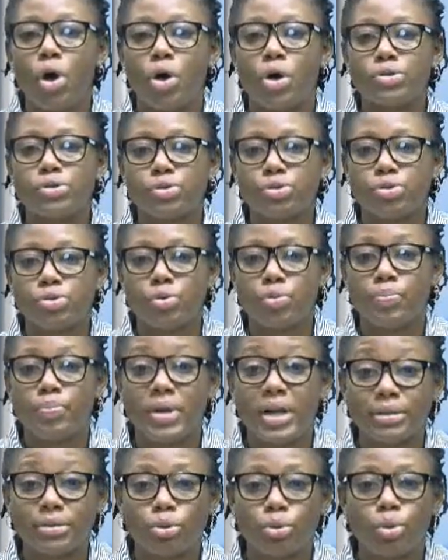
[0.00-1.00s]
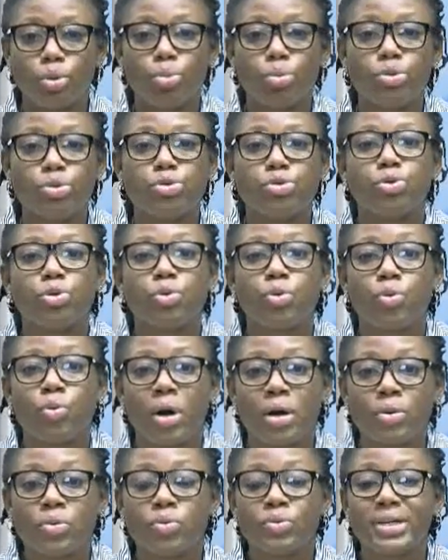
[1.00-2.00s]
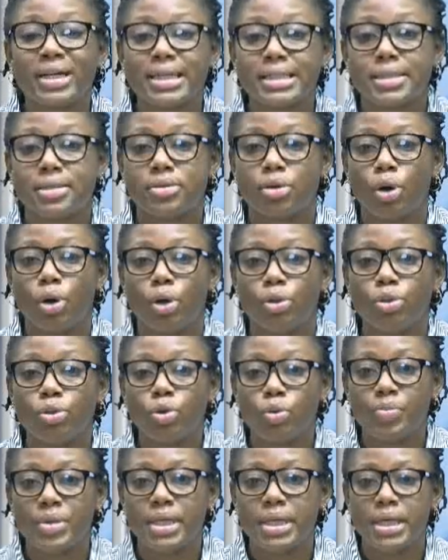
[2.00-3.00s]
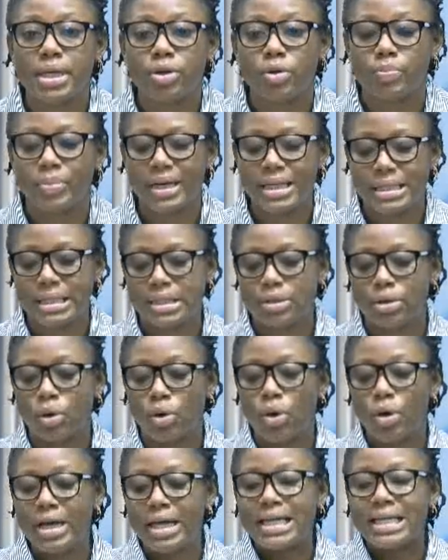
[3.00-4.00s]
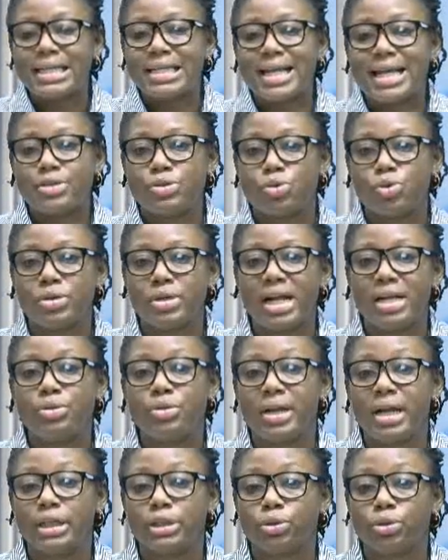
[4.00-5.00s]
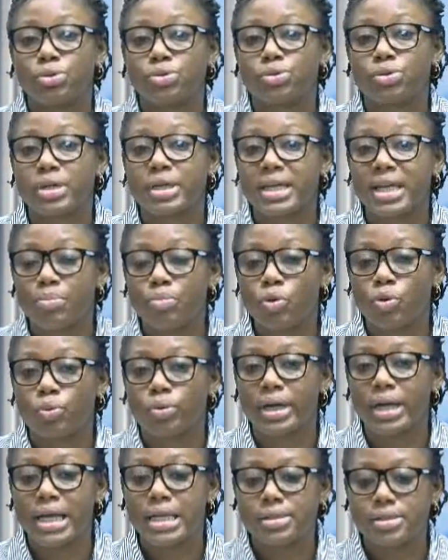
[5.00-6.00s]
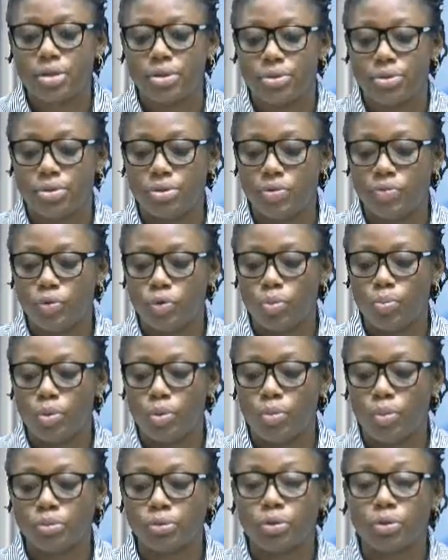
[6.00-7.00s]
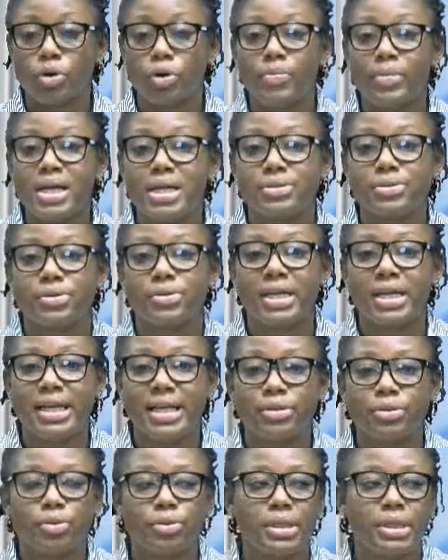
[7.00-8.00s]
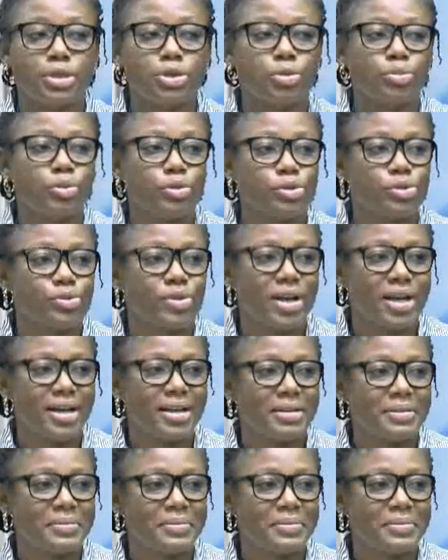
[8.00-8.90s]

euh, sur ce plateau Monsieur Kwako Christian Dominique, président national de l'Agence camerounaise de développement du commerce électronique. Bonsoir.